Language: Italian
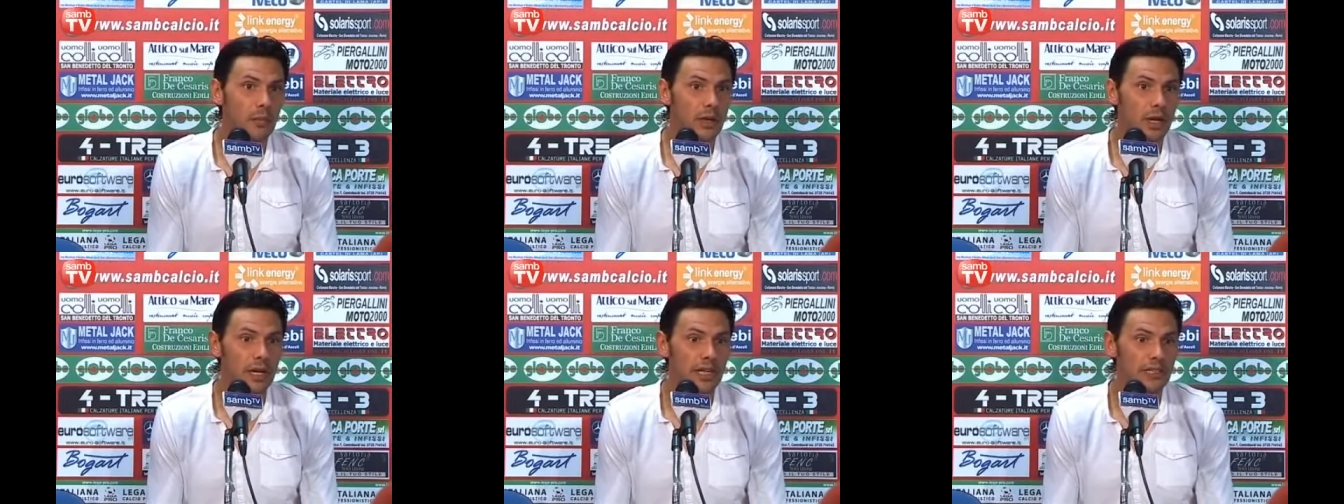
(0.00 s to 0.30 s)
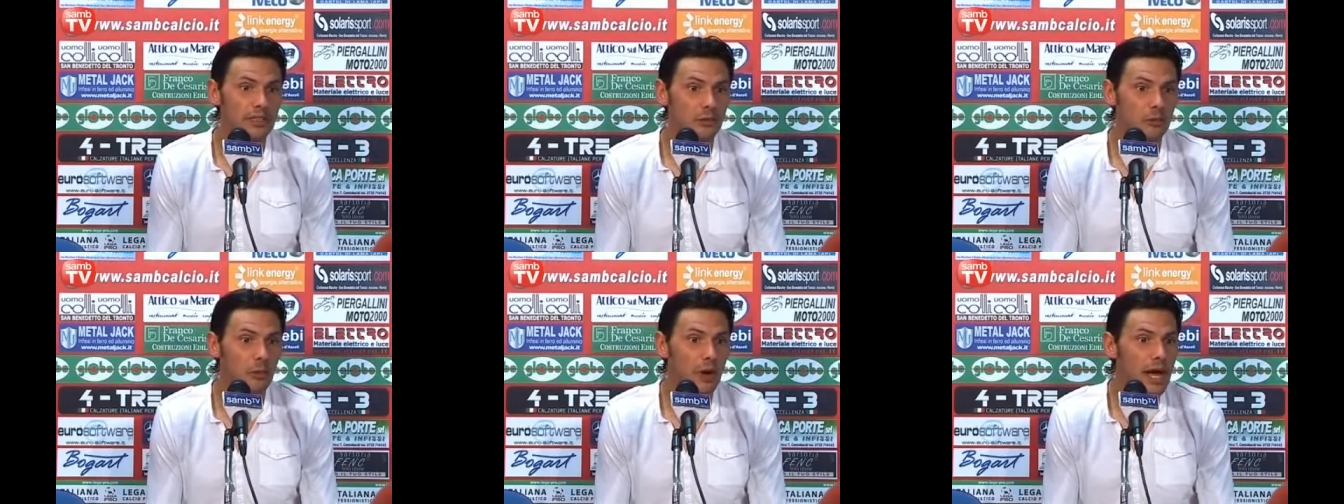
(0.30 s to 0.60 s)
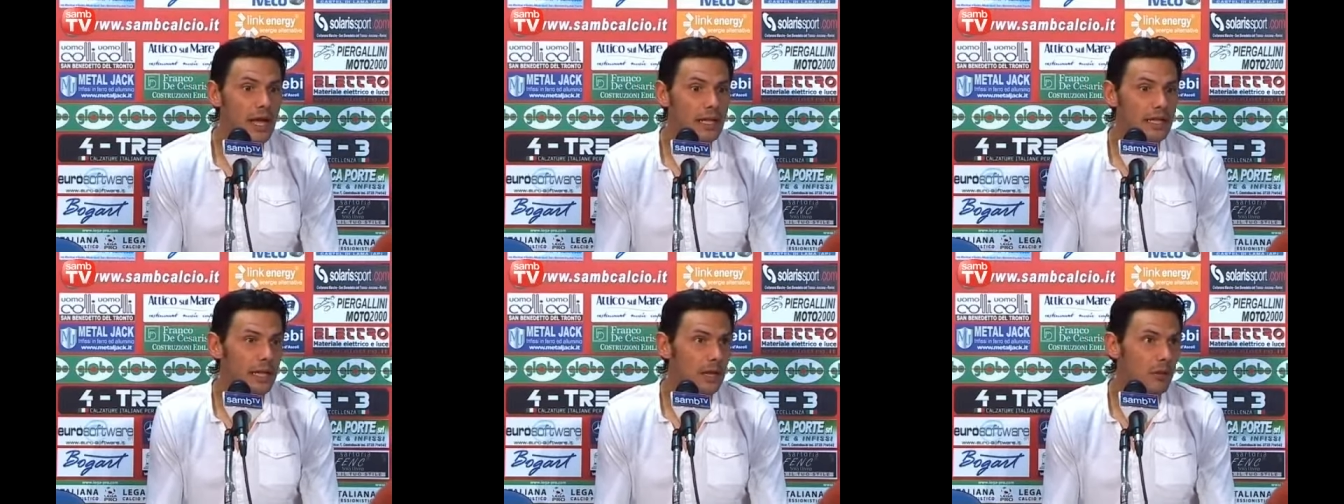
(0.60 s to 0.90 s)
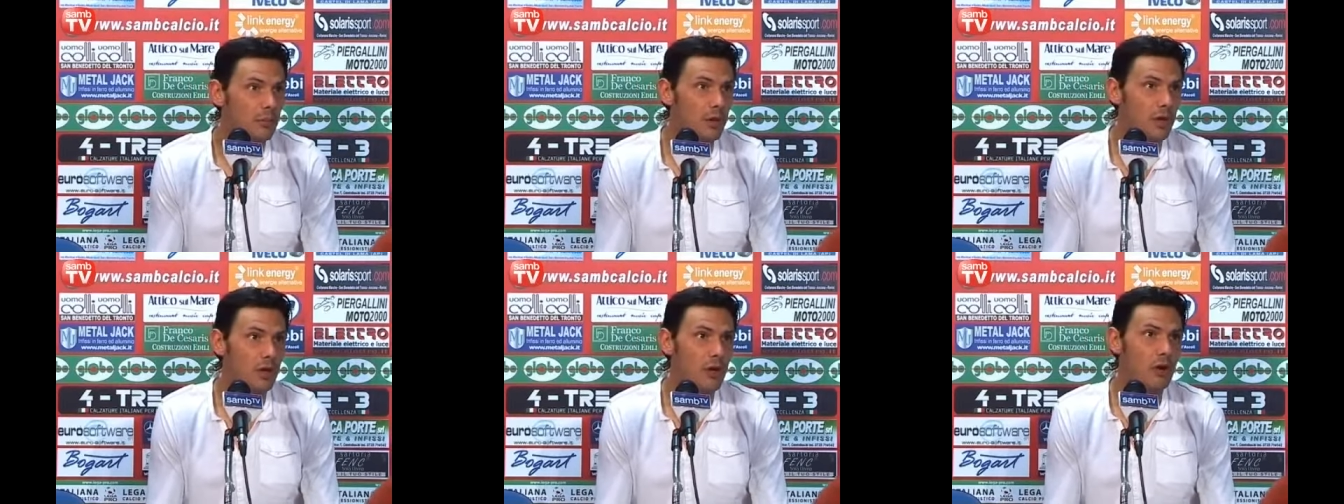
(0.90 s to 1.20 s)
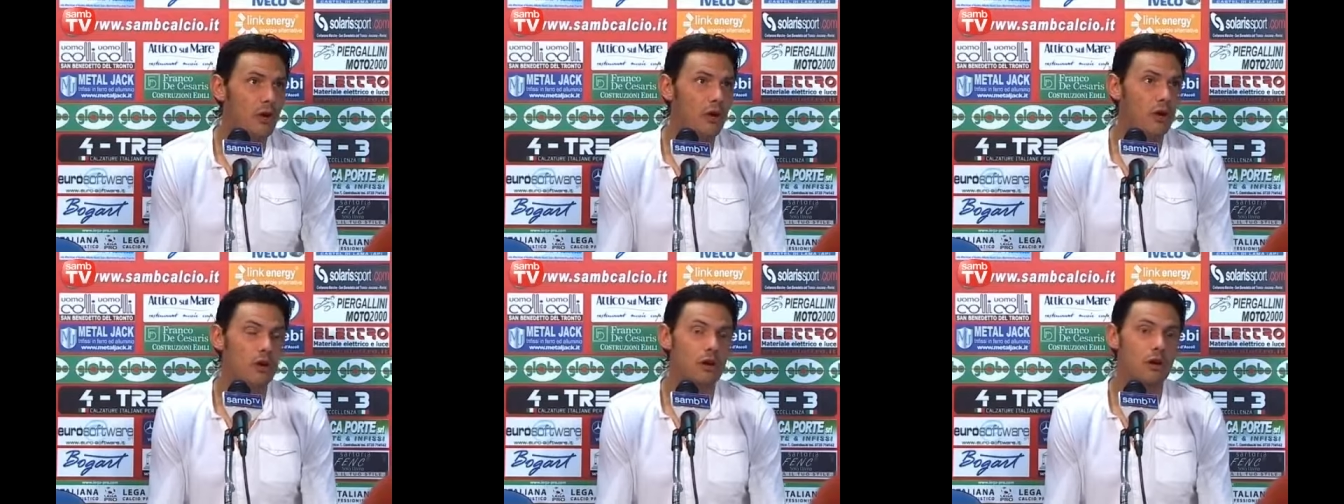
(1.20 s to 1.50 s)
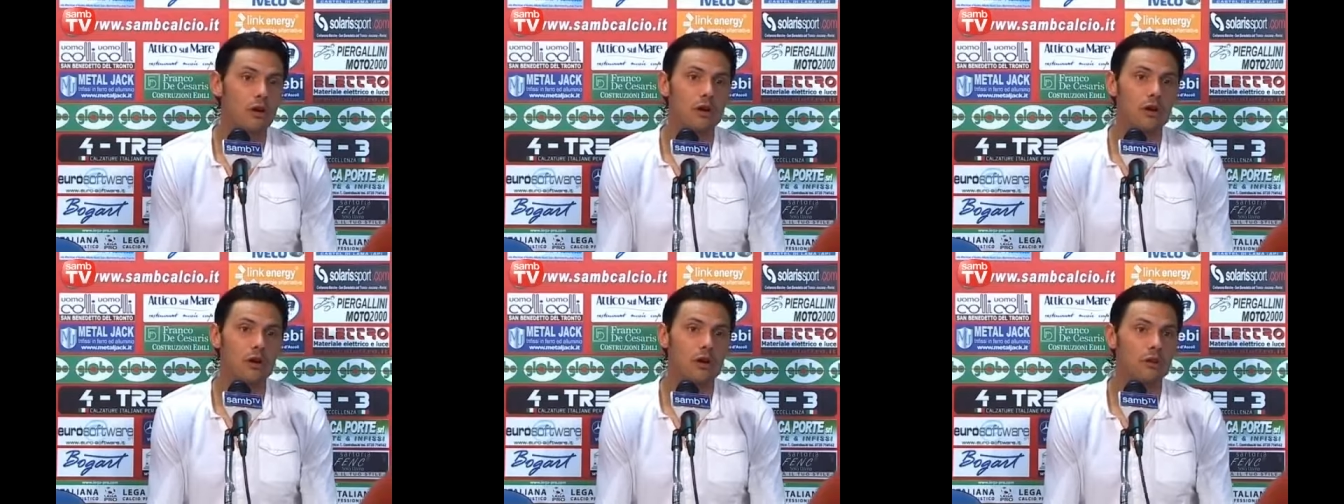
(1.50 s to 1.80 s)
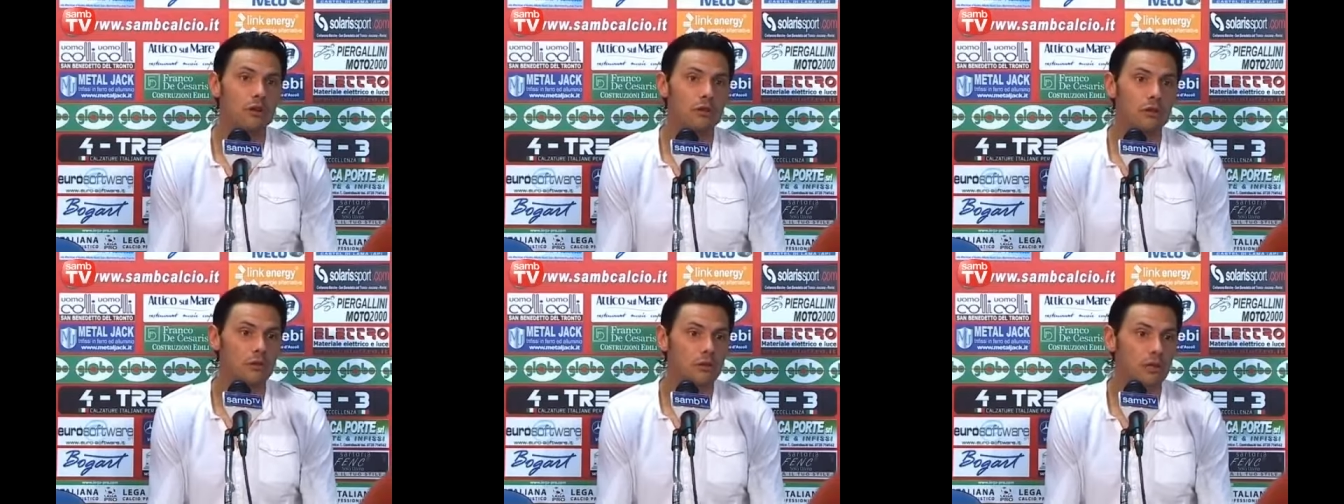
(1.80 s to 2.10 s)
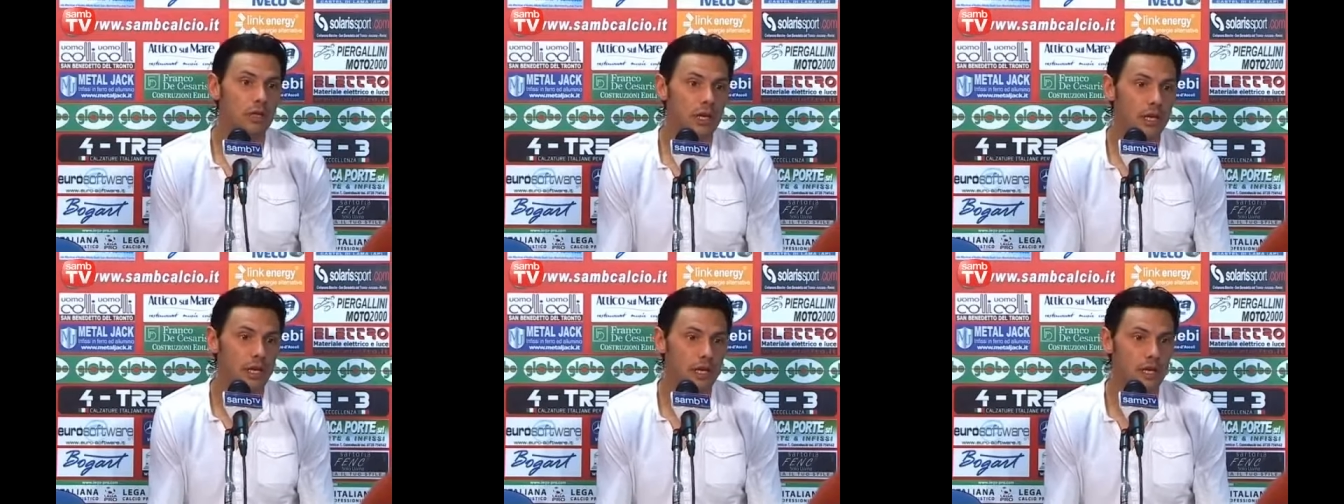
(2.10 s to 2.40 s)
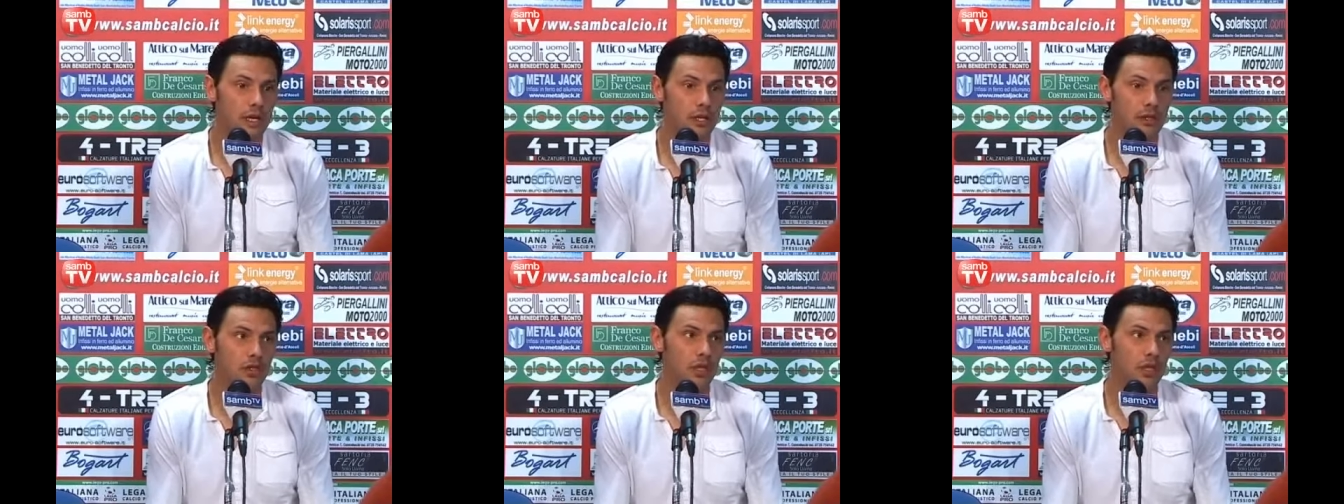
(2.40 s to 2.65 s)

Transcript: per la squadra però non,